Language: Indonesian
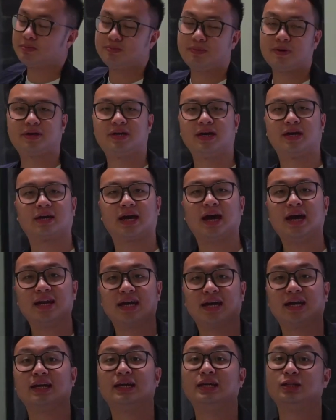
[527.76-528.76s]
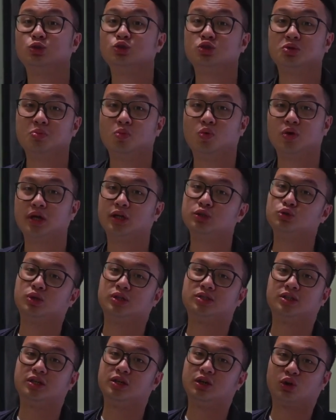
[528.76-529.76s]
di bagian kanan itu semuanya
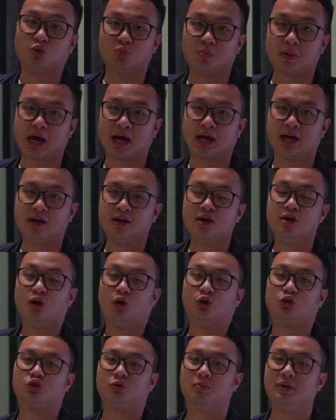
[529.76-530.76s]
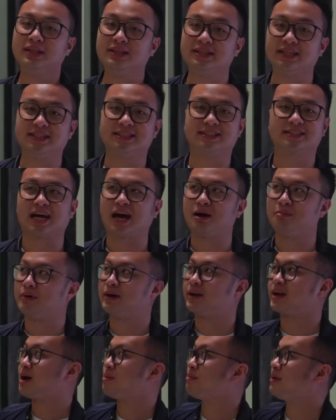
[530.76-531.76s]
sudah jadi rumah otomatis
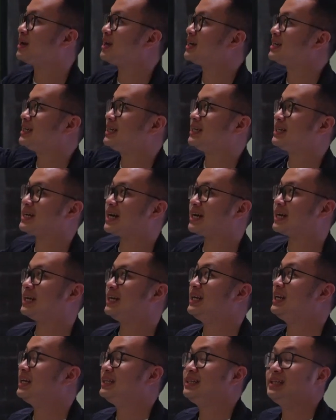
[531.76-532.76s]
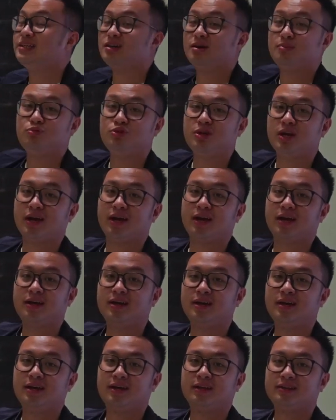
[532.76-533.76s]
kamar-kamar yang kiri kanan ini tidak punya
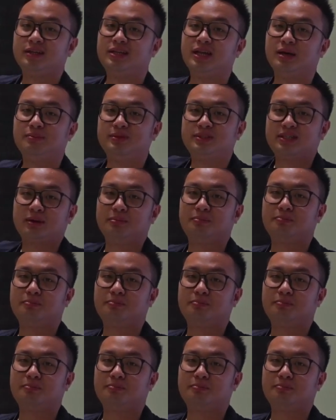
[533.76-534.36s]
tidak bisa